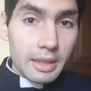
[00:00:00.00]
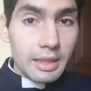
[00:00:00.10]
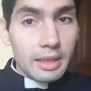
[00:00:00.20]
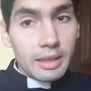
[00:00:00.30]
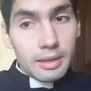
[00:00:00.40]

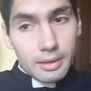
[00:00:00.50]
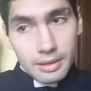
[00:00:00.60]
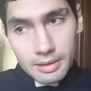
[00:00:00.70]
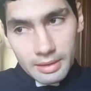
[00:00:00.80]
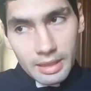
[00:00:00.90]
que
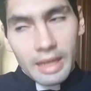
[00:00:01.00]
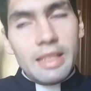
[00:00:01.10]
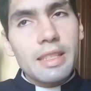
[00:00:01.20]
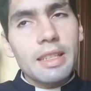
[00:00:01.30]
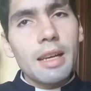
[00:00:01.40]

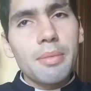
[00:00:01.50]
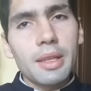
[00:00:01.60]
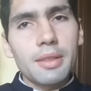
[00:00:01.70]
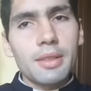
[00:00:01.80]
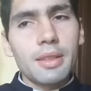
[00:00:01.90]

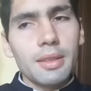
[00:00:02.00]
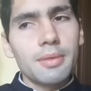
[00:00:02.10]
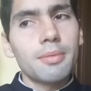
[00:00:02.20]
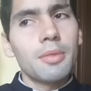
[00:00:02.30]
antigamente,